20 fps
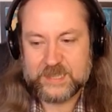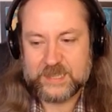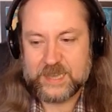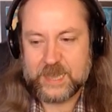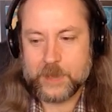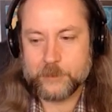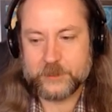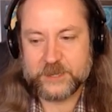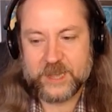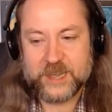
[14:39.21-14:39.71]

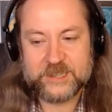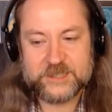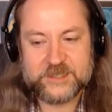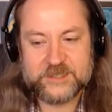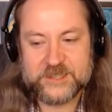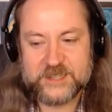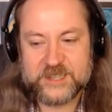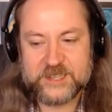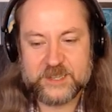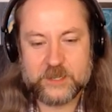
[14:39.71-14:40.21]
Aber da hat es
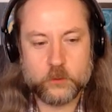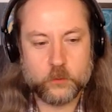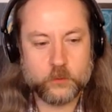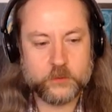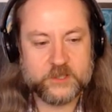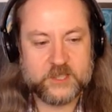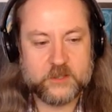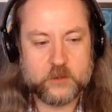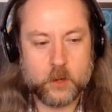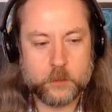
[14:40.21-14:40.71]
sich
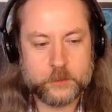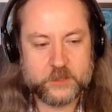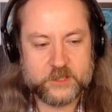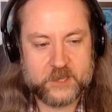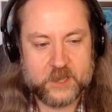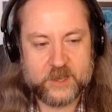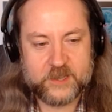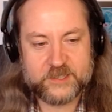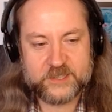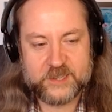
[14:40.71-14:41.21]
gelohnt, den
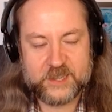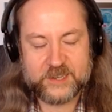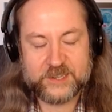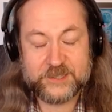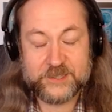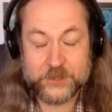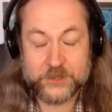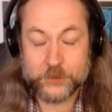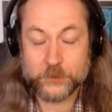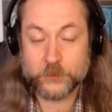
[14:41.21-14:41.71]
Orbitaltech
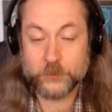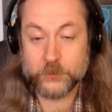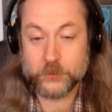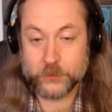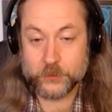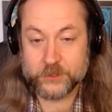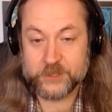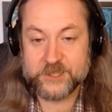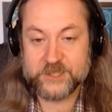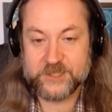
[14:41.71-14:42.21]
zu
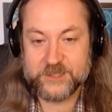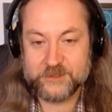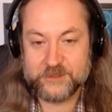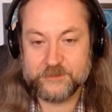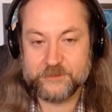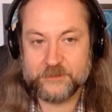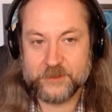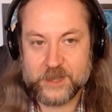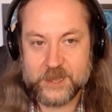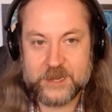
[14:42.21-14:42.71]

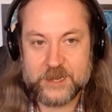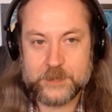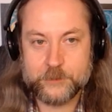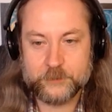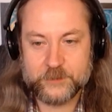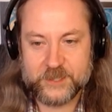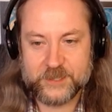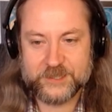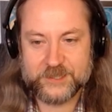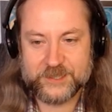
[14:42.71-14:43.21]
nutzen, weil eben
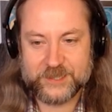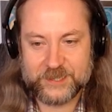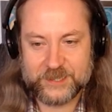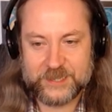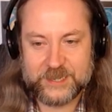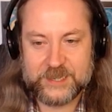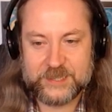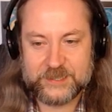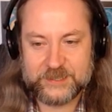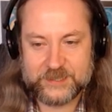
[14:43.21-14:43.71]
der
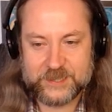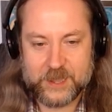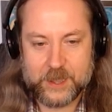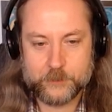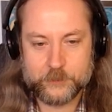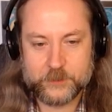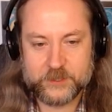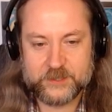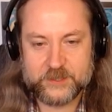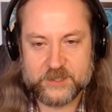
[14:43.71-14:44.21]
Drilling
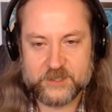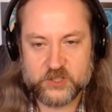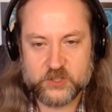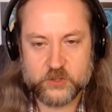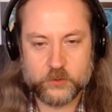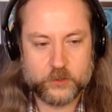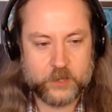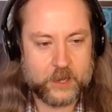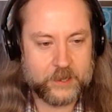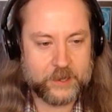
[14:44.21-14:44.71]
damit das
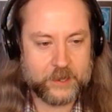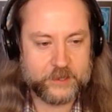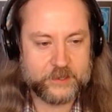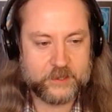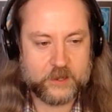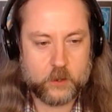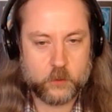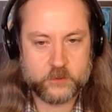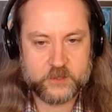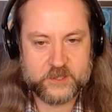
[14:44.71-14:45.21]
schon alleine
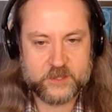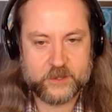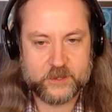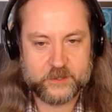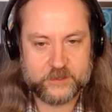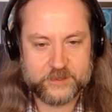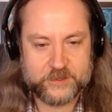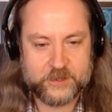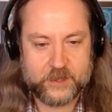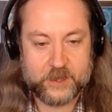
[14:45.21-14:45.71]

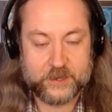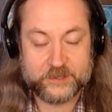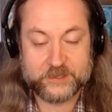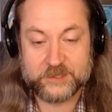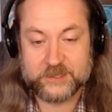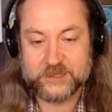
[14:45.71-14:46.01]
rausgerissen hat.